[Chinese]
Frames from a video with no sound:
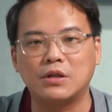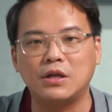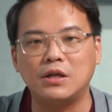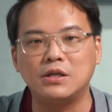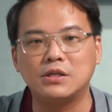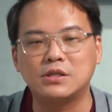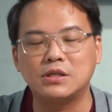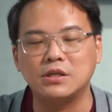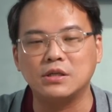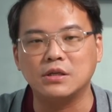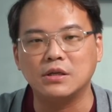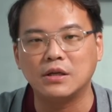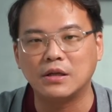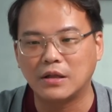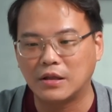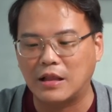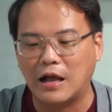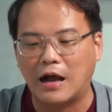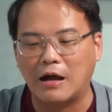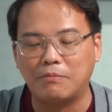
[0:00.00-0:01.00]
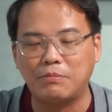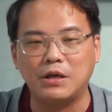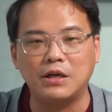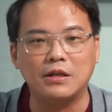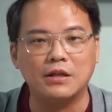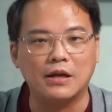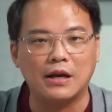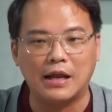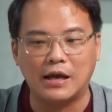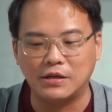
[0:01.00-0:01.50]
第一次大
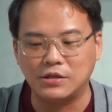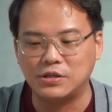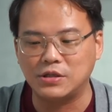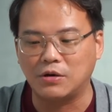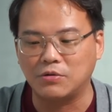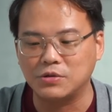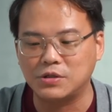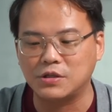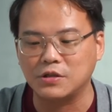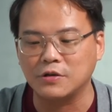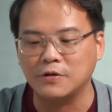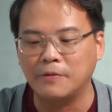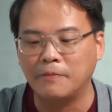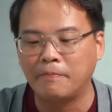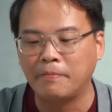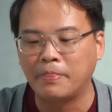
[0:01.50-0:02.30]
批的来交车。